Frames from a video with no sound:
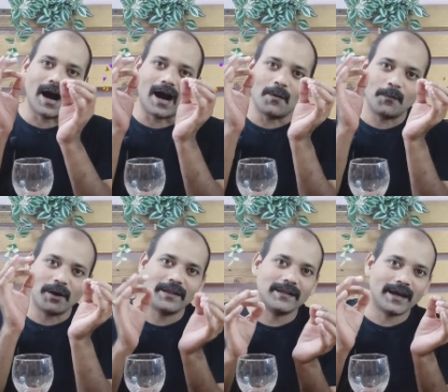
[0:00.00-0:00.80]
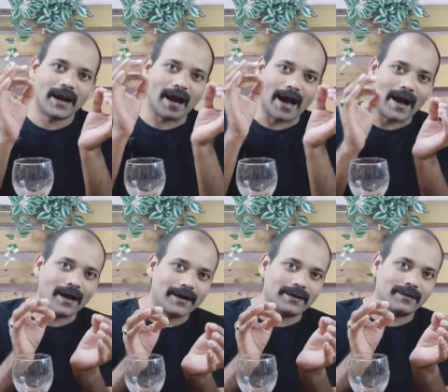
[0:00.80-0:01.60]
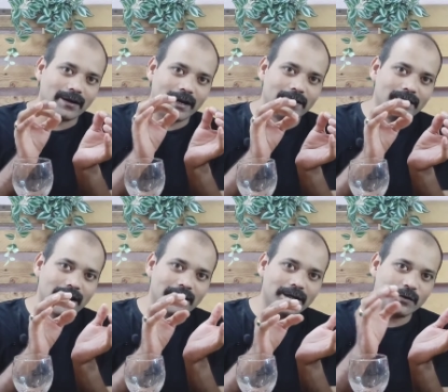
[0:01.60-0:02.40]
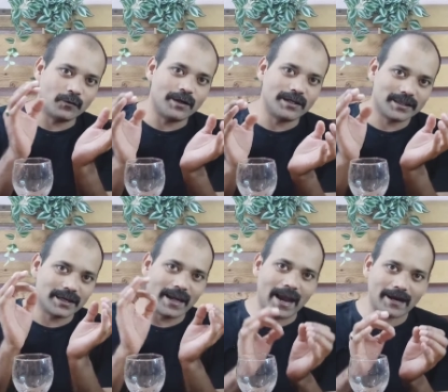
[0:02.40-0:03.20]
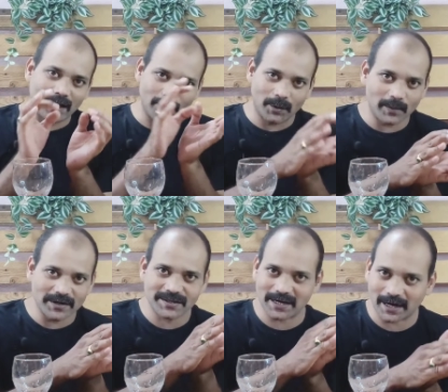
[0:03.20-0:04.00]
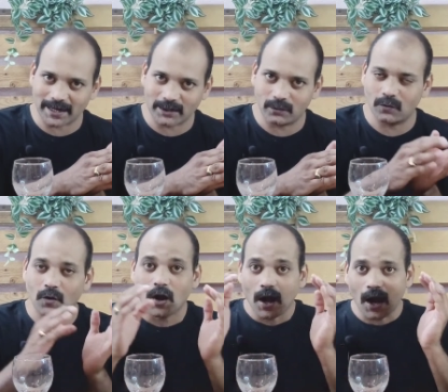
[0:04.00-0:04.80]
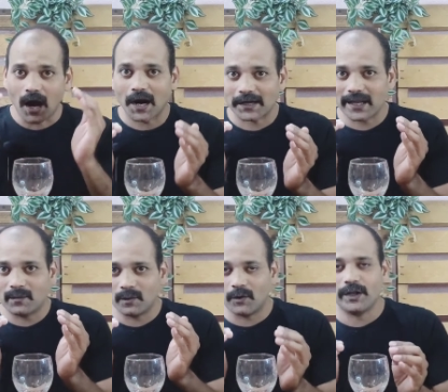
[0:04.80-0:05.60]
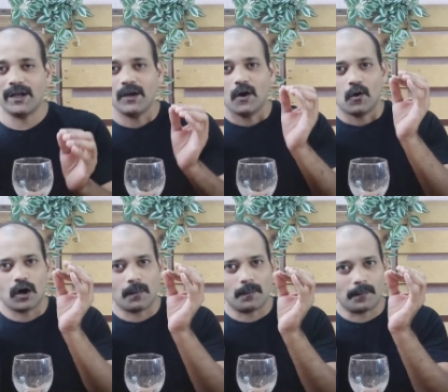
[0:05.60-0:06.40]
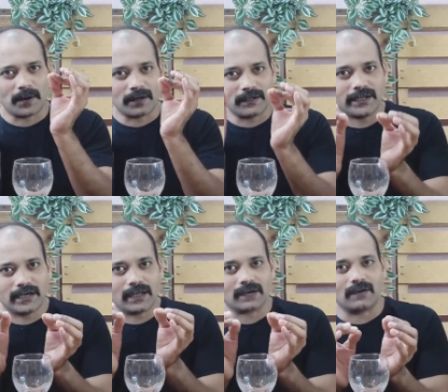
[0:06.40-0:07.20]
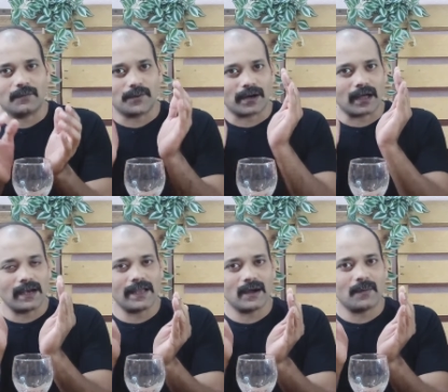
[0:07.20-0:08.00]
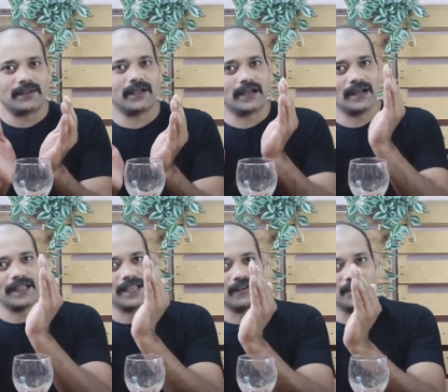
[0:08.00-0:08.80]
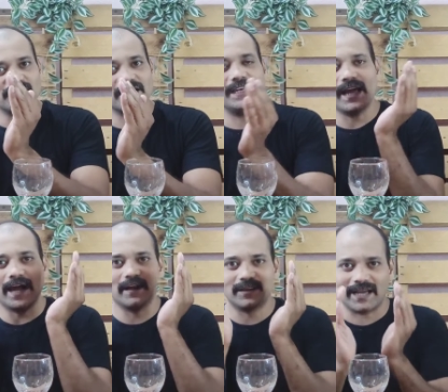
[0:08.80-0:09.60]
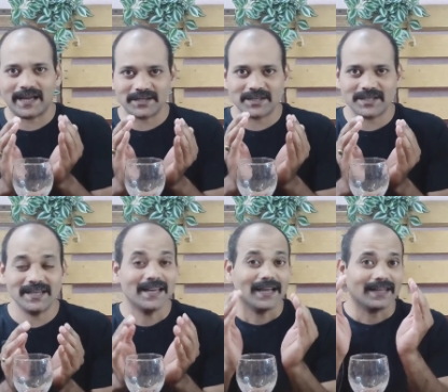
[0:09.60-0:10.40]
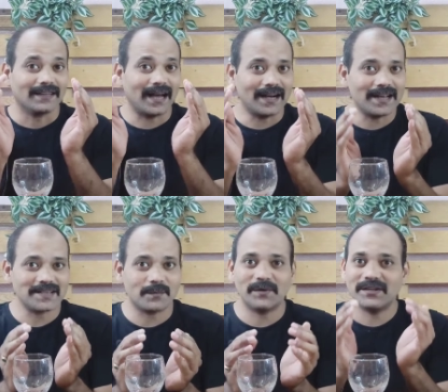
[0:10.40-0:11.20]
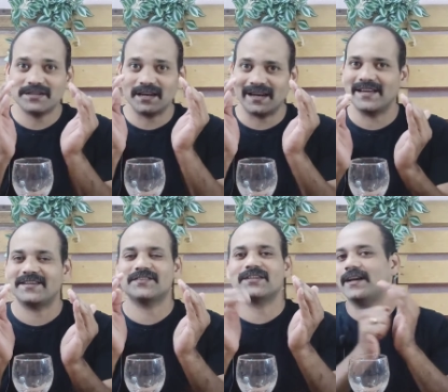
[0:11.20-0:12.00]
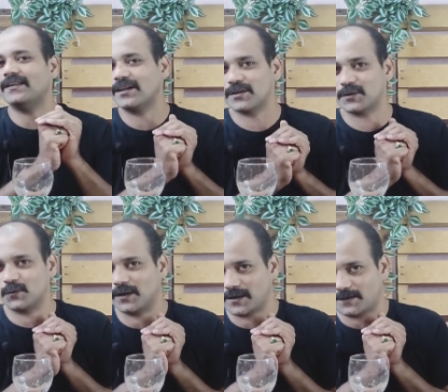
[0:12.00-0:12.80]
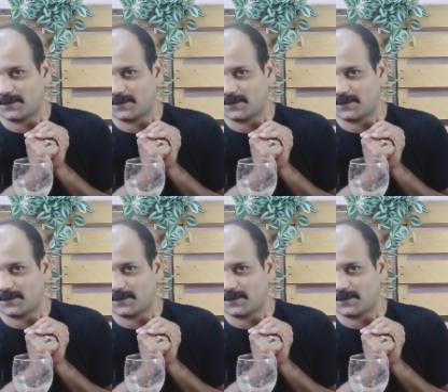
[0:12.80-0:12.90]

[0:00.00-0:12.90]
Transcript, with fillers: అప్పుడైతే ఆ యాక్ట్ నైన్ ఎయిటీన్ ట్వంటీ త్రీ యాక్ట్ అమెండ్మెంట్ స్టార్ట్ అయిందో ఆ టైంలోనే ఒక పర్టిక్యులర్ ప్రణాళికాబద్ధంగా ఈ విస్కీని ఆయన తయారు చేసి దానికి సంబంధించిన లైసెన్స్ని ఆయన తెచ్చేసుకున్నారు